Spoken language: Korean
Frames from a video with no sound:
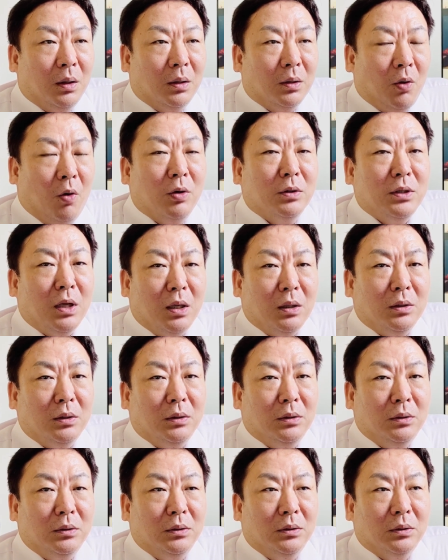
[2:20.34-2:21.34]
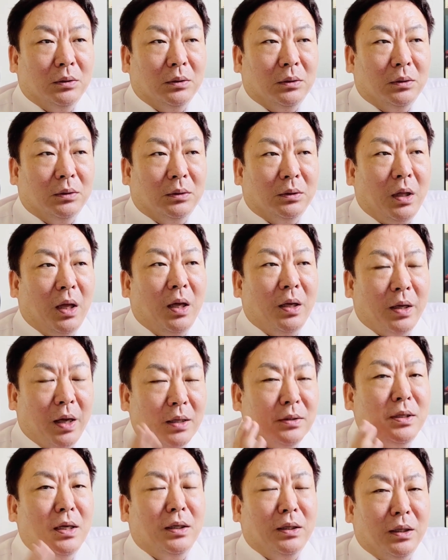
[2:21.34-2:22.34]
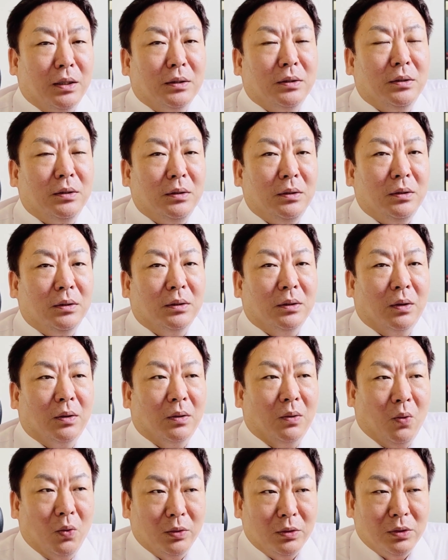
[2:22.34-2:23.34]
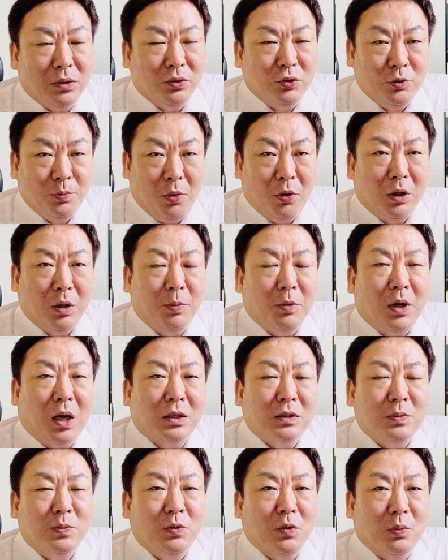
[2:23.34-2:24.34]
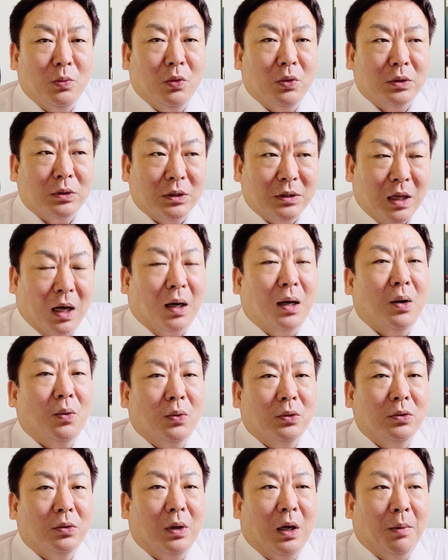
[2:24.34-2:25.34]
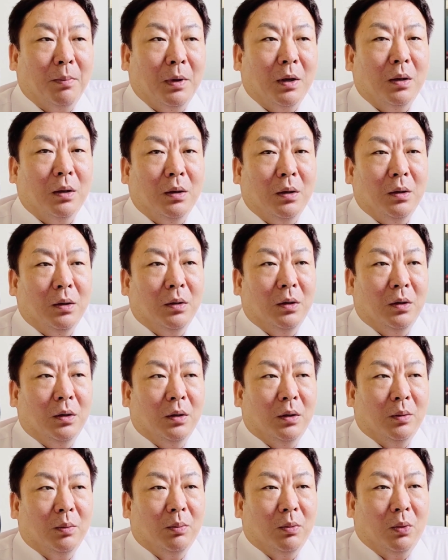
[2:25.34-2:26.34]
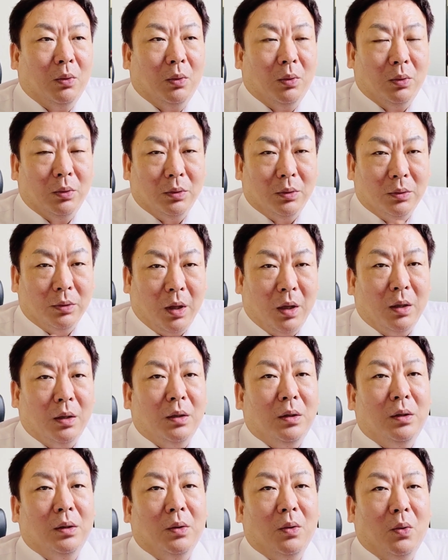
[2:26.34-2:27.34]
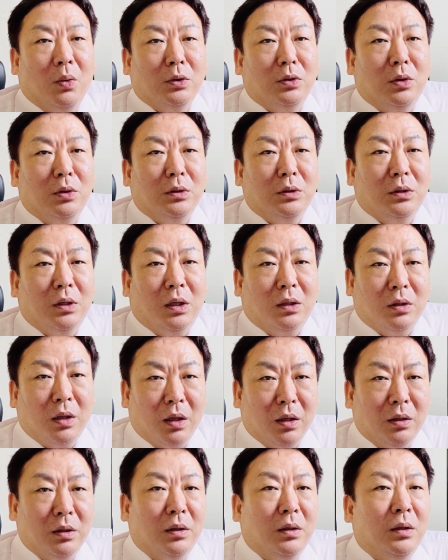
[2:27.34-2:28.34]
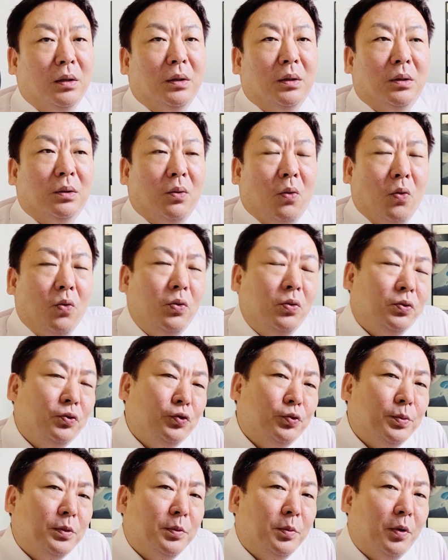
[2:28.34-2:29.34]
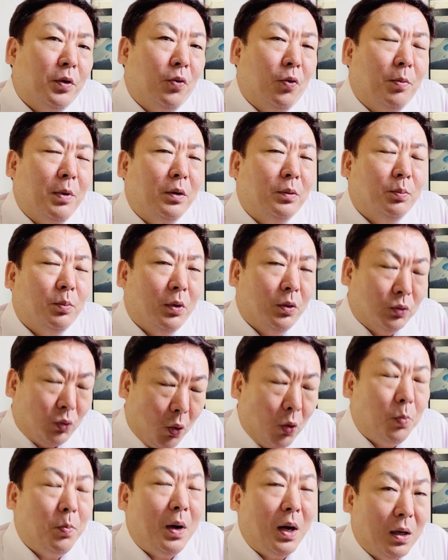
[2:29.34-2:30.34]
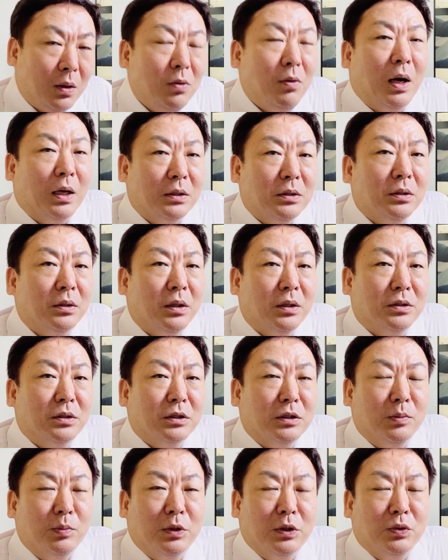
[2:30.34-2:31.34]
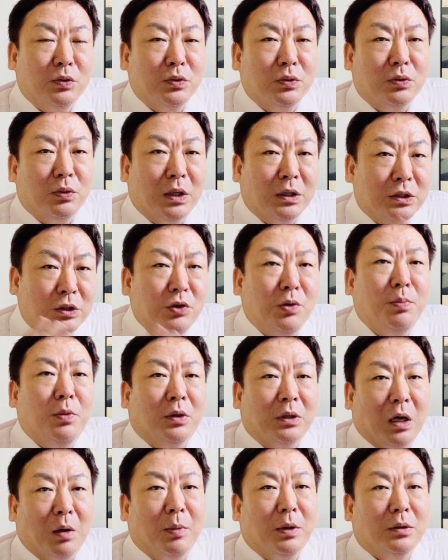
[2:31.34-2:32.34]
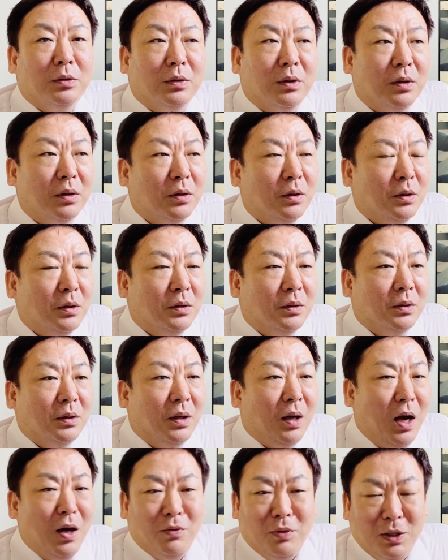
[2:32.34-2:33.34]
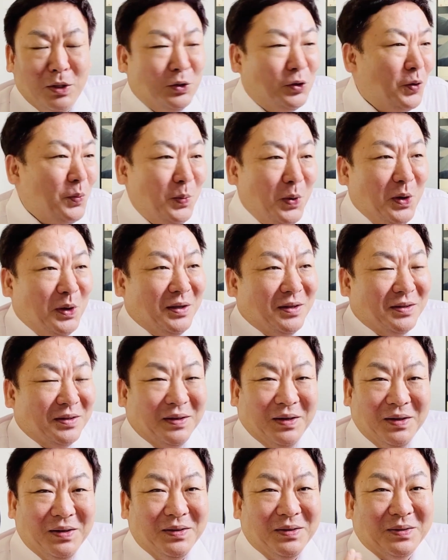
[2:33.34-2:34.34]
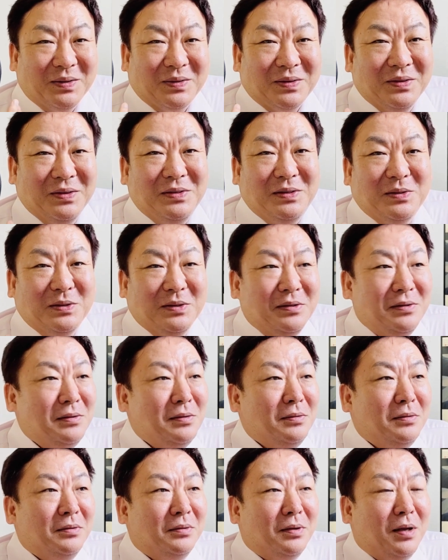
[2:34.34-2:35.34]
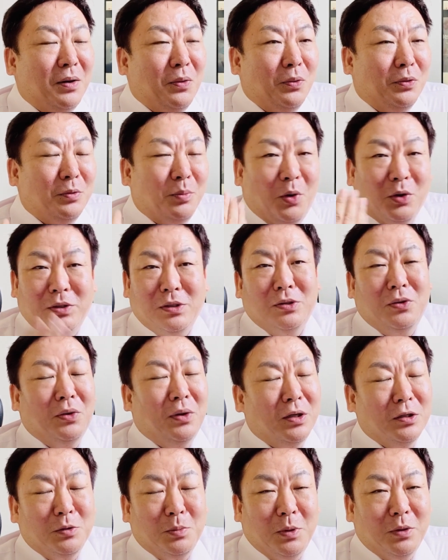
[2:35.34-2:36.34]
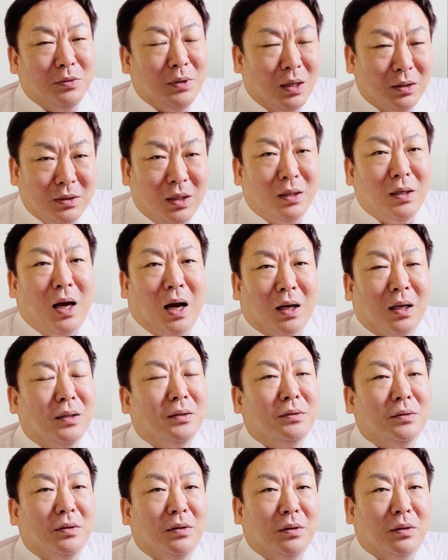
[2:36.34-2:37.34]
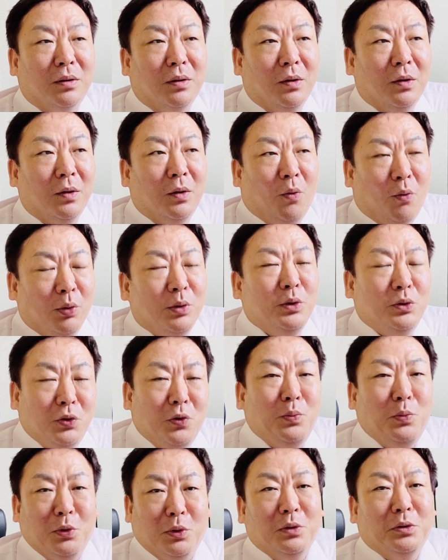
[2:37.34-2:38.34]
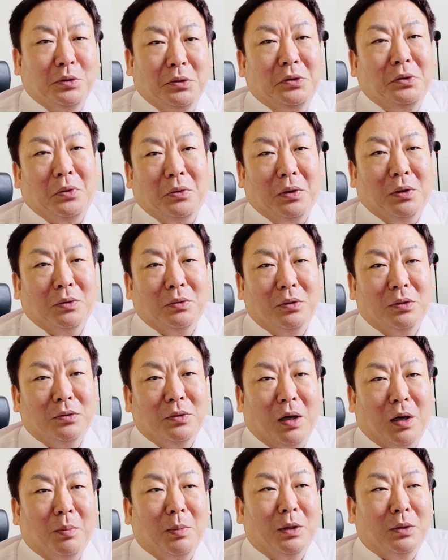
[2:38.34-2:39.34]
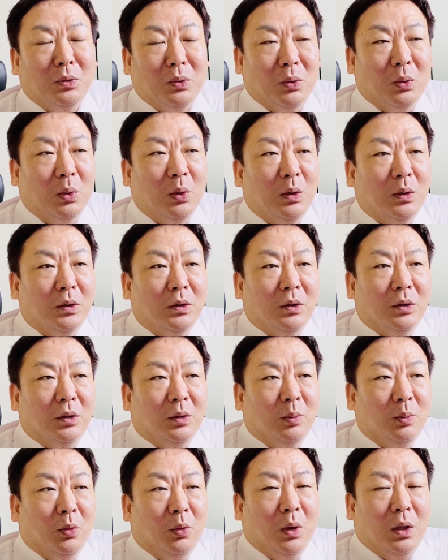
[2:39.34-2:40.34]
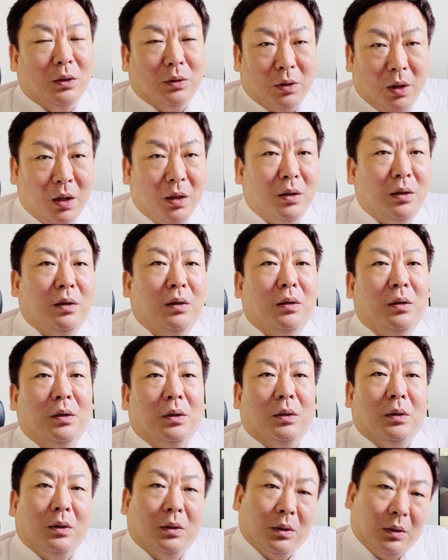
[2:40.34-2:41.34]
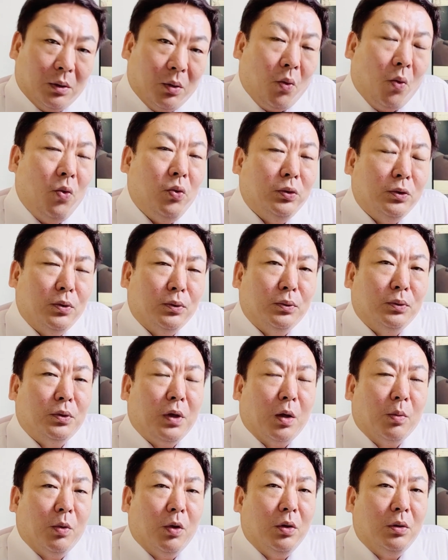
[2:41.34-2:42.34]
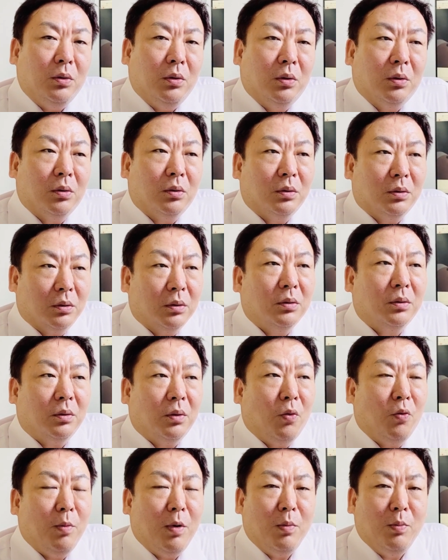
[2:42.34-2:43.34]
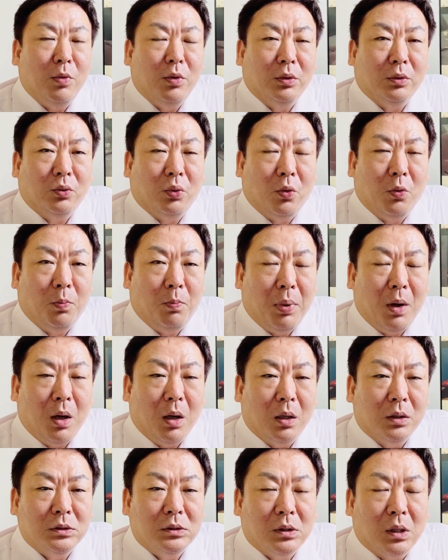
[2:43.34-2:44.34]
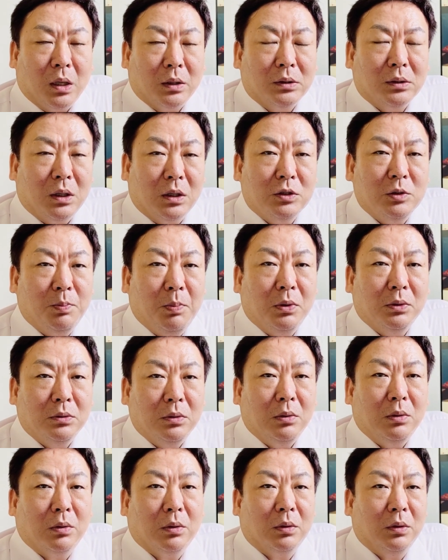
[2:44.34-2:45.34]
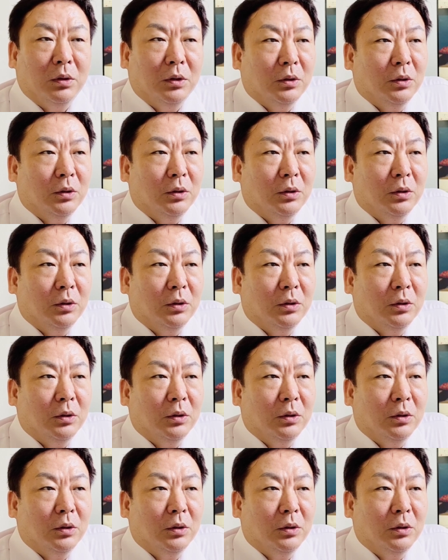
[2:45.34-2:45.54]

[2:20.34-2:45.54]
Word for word: 영상은 내 예상에는 오늘 슈퍼개미 관심 종목 이제 나가고서 아마 뭐 내일 오전이나 내일 오후쯤이면 오만 명 돌파할 것 같은데, 지금 기준으로 한 이천 명 남았는데, 하루에 이천 명이 늘, 늘린다고는 며칠 전까지만 상상이 안 갔는데 어, 이천 명이 늘더라고. 그래서 아마도 뭐 한 내일 오후 정도 되면 오만 명이 돌파하지 않을까 싶어서,